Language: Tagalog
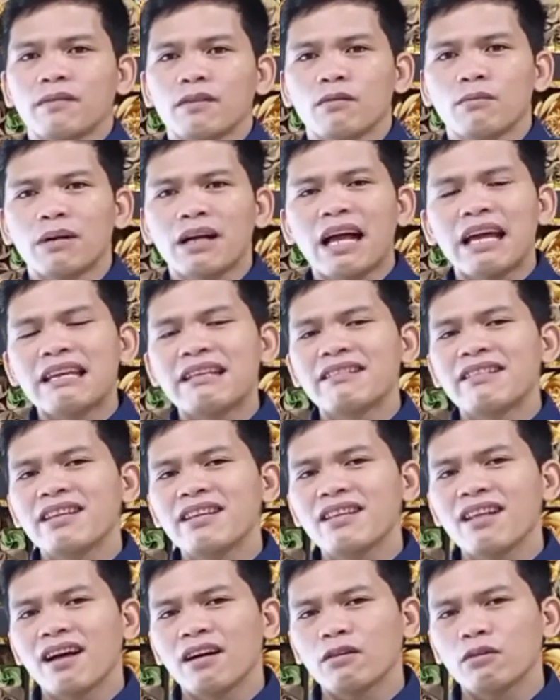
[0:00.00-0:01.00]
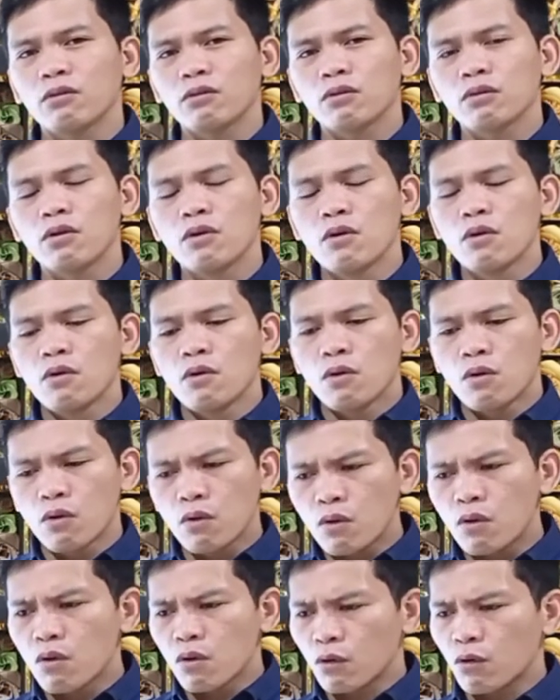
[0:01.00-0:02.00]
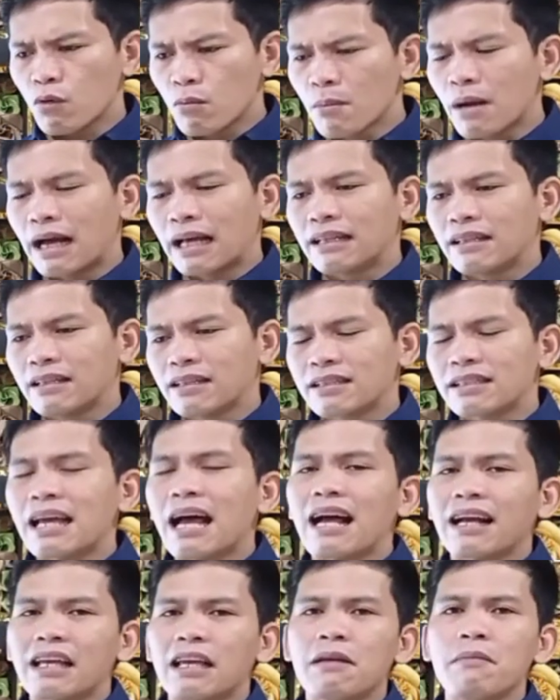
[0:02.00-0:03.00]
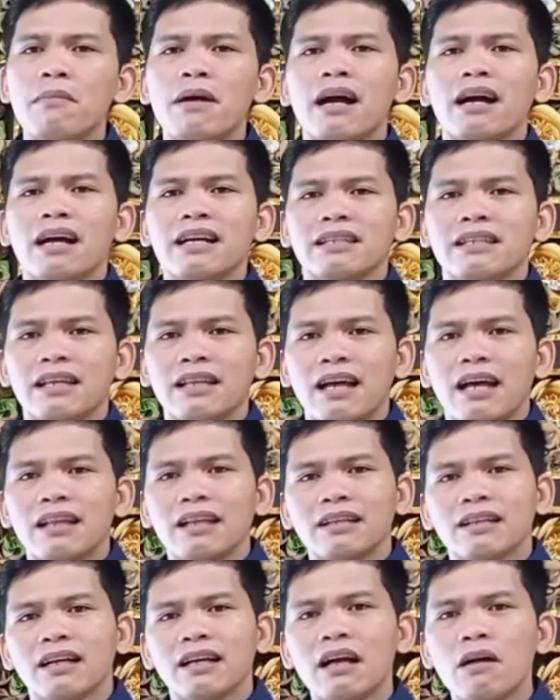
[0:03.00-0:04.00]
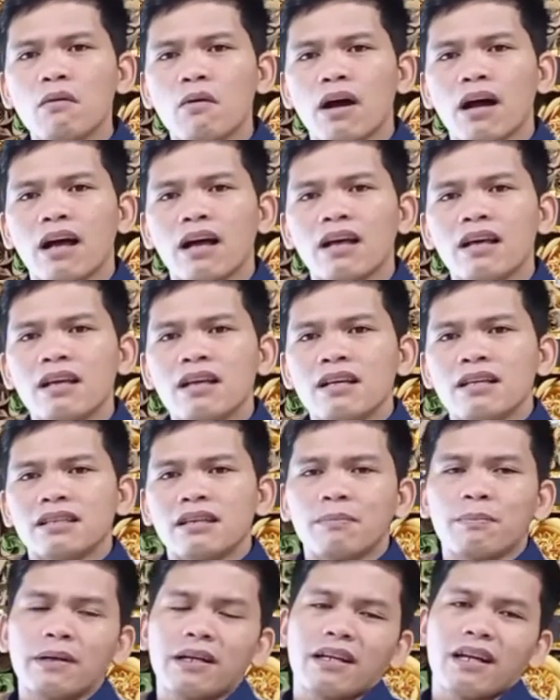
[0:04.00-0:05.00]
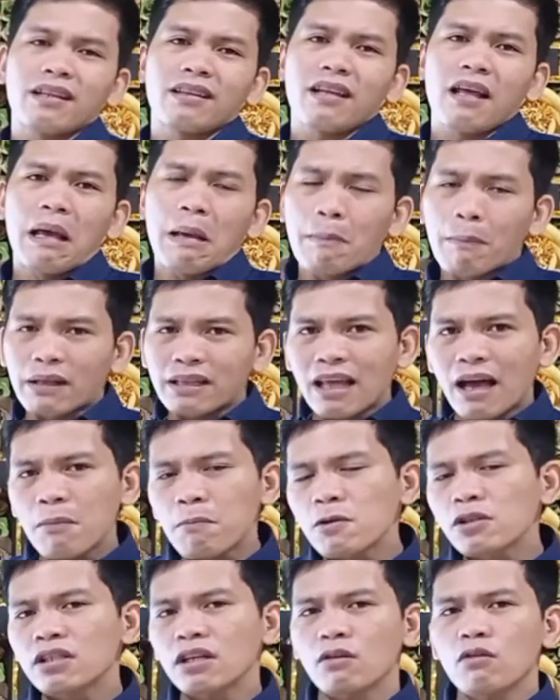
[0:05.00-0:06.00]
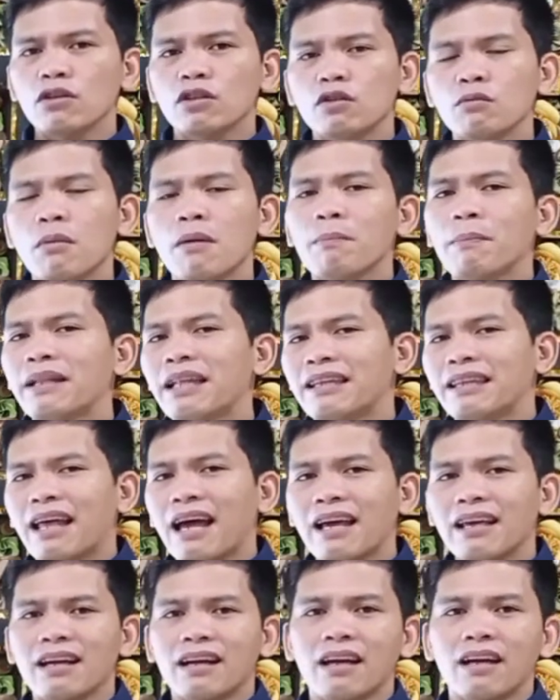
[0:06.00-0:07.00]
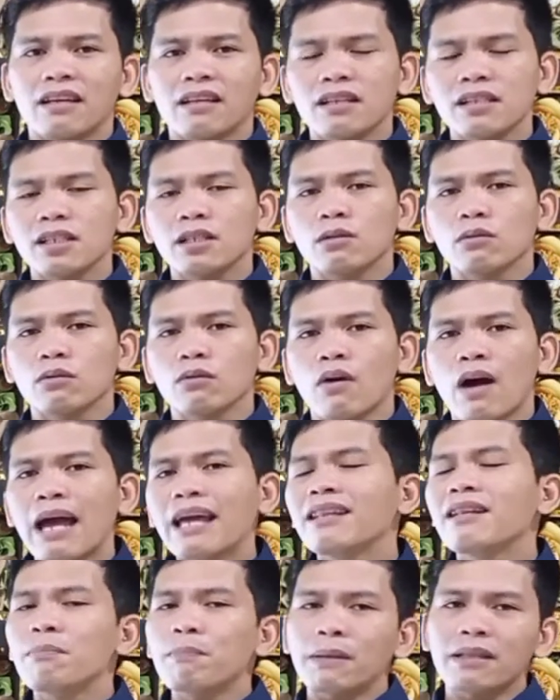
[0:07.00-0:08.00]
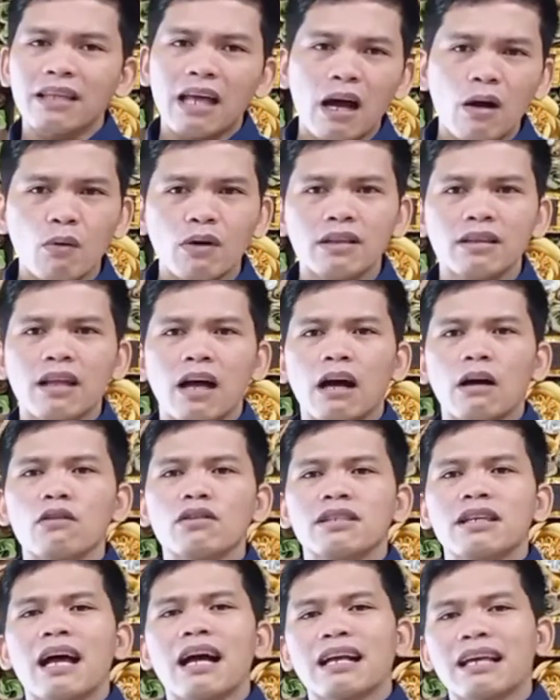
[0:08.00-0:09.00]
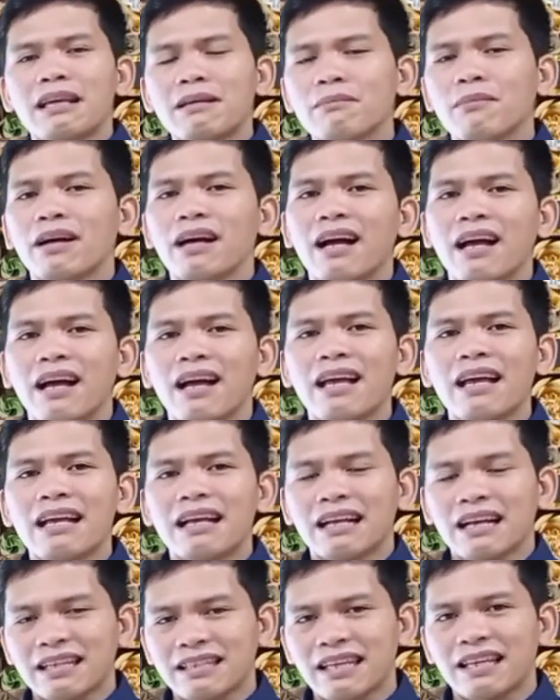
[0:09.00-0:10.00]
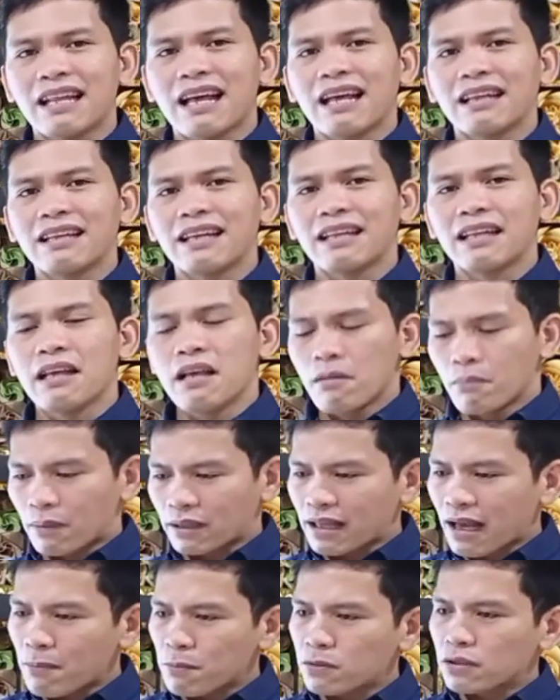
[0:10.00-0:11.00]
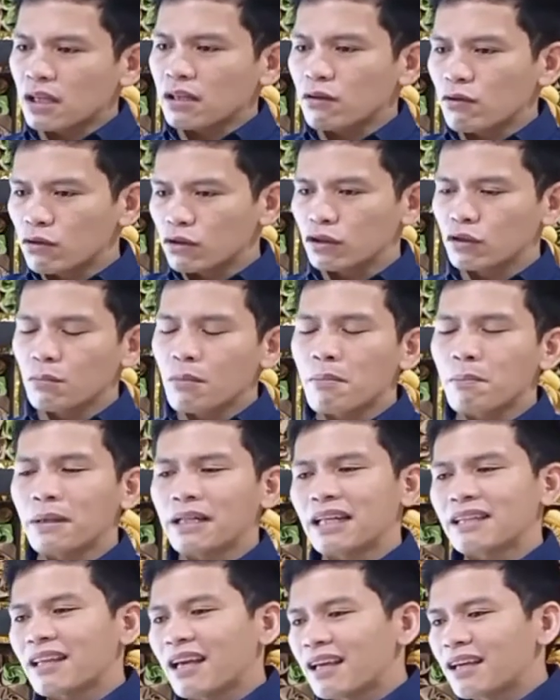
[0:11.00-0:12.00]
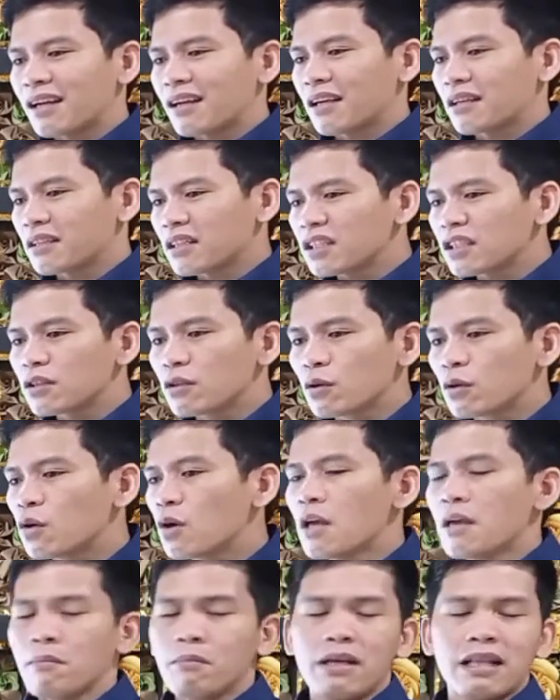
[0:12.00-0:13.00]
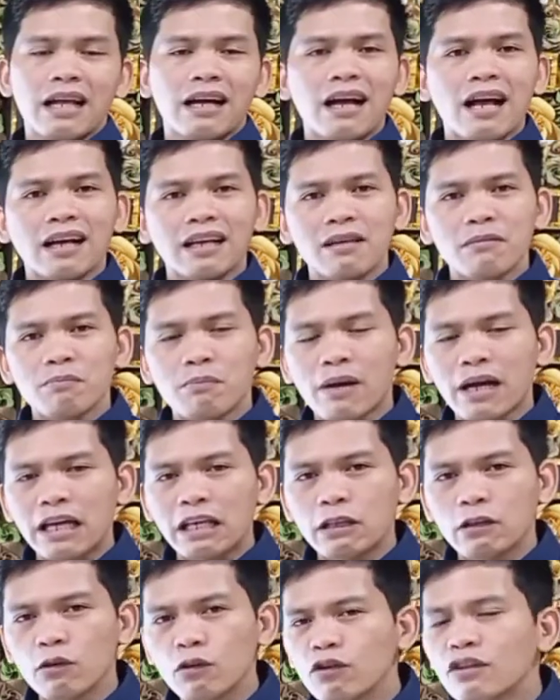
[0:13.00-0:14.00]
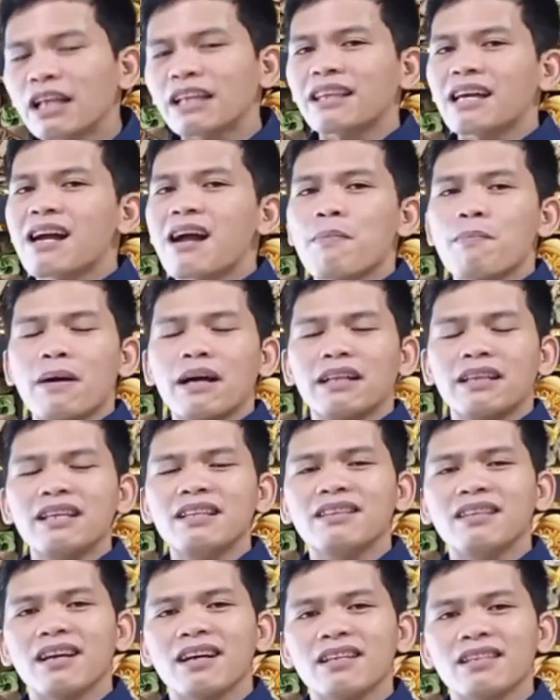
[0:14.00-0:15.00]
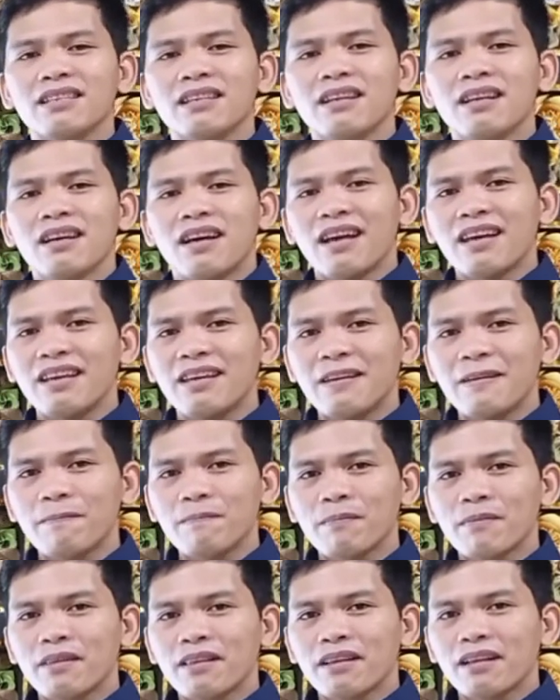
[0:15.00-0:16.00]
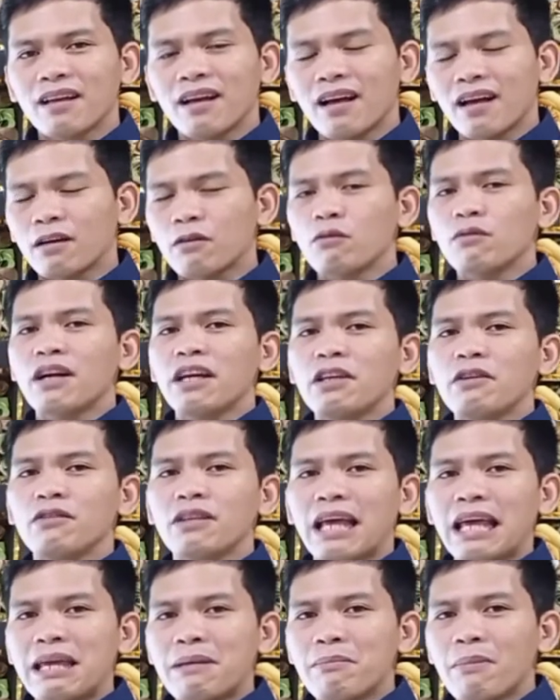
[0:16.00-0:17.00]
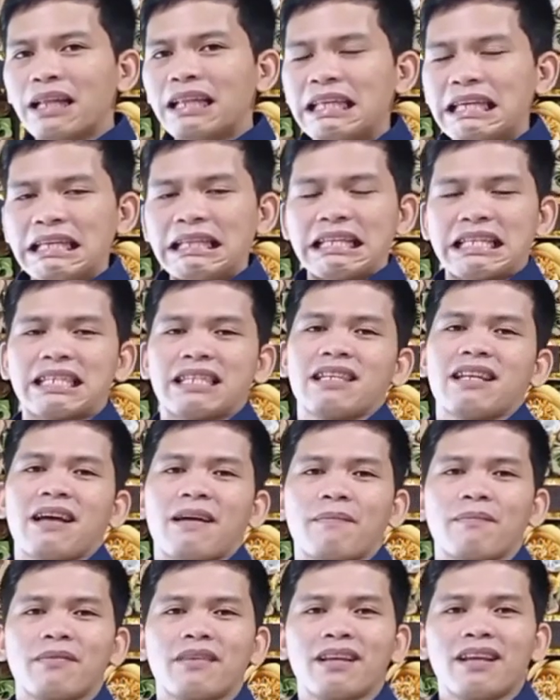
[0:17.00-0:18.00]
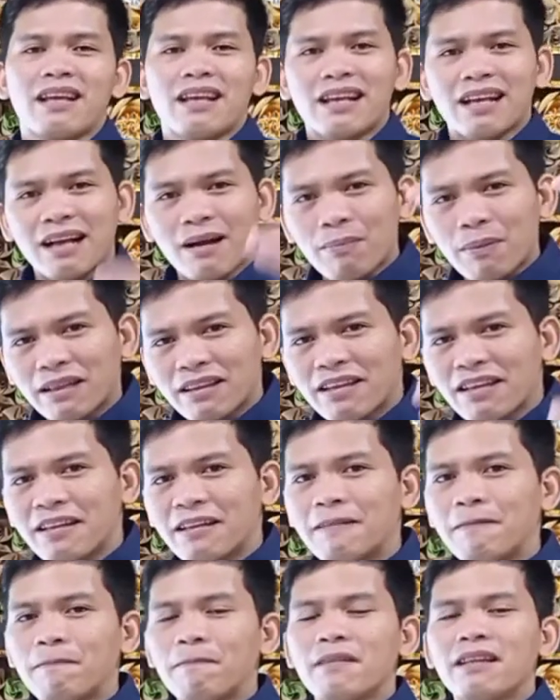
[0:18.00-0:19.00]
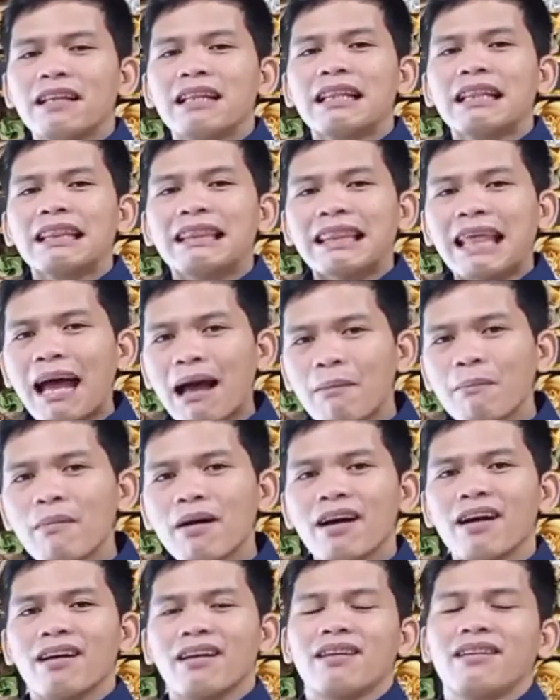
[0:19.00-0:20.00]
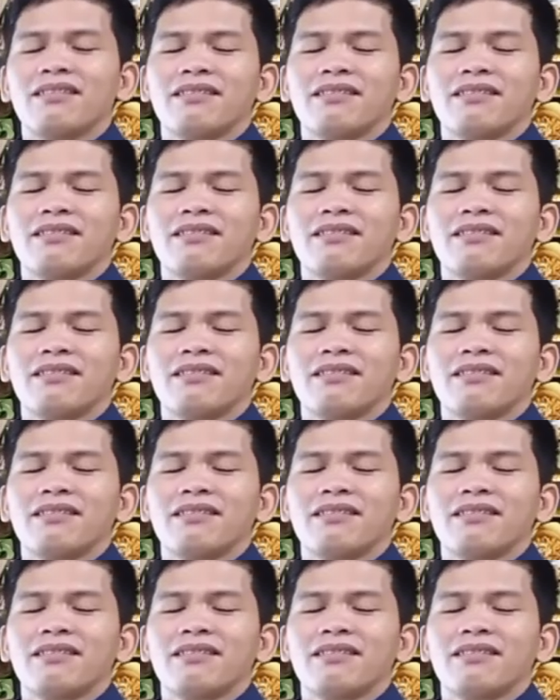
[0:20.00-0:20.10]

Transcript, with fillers: Baga hindi na ako huhukuman sa aking mga kasalanang nagawa sapagkat matapos akong sumampalataya kay Kristo ay napatawad na ako sa aking mga kasalanan. Matapos akong sumampalataya kay Kristo bilang aking Panginoon at tagapagligtas ay ako ngayon ay malinis na. Kapatid, tama.